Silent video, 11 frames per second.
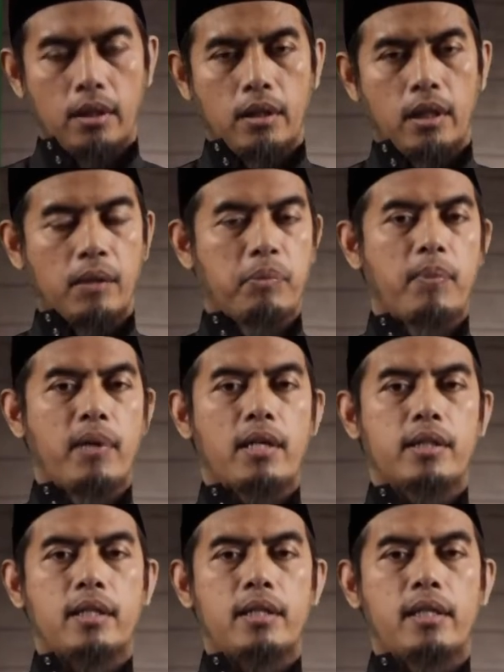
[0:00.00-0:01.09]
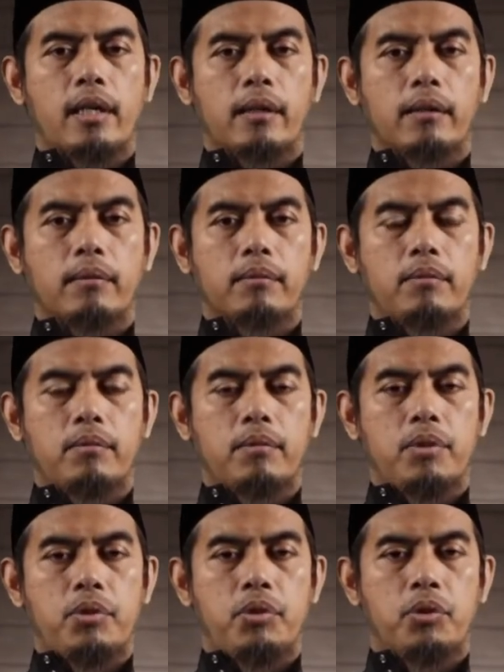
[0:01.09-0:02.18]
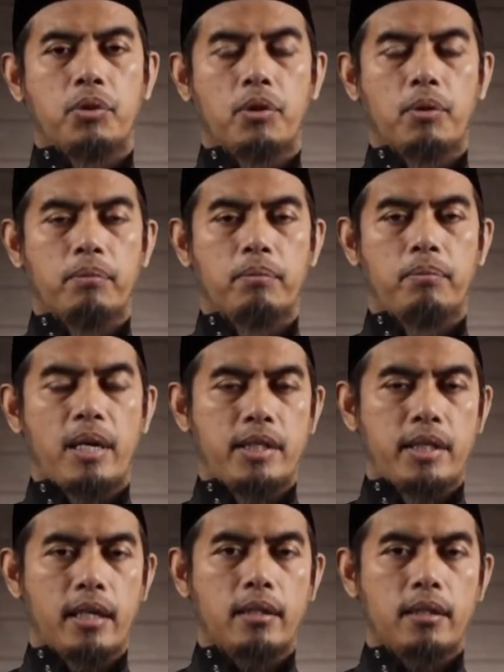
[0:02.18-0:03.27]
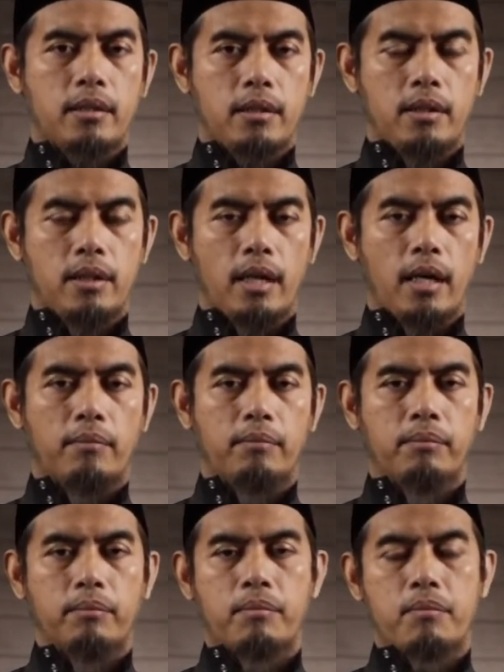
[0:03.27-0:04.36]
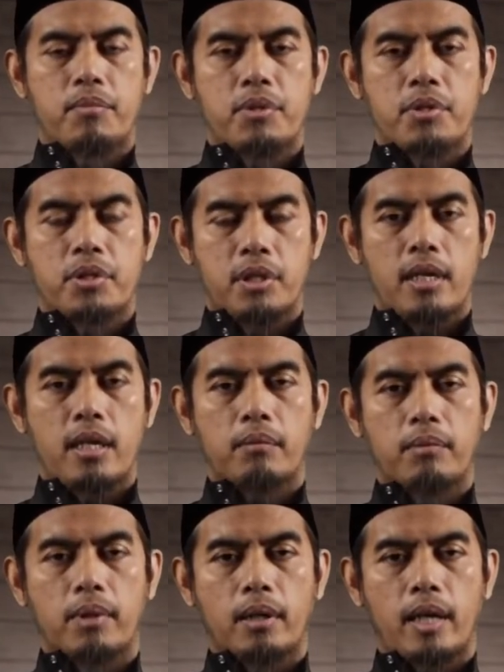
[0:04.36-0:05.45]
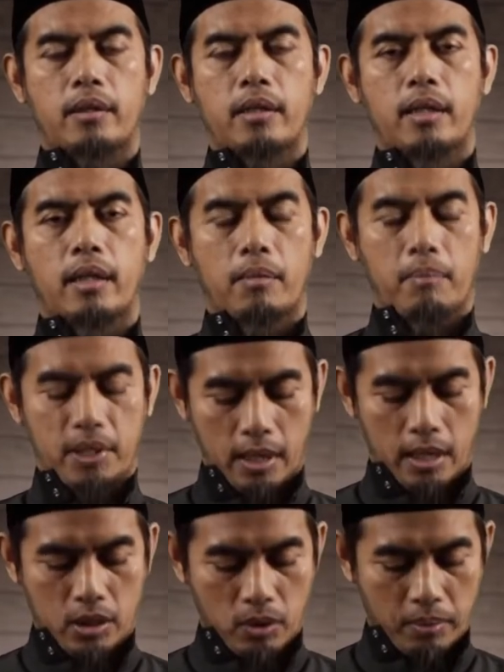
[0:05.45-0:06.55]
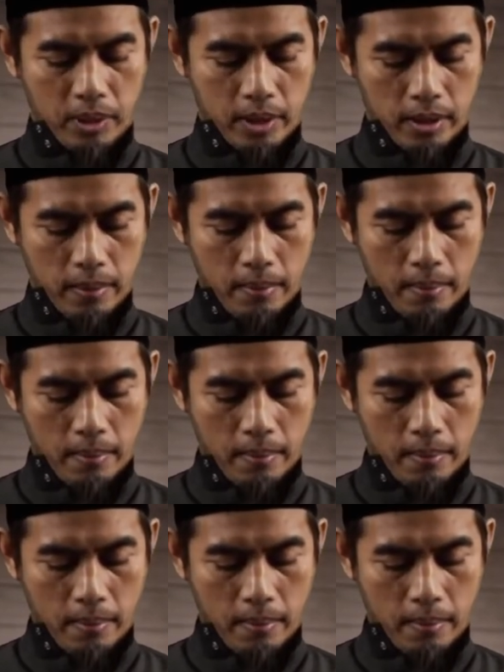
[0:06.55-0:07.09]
Dari pembahasan yang cukup panjang dalam sidang berkaitan dengan masalah suap ini,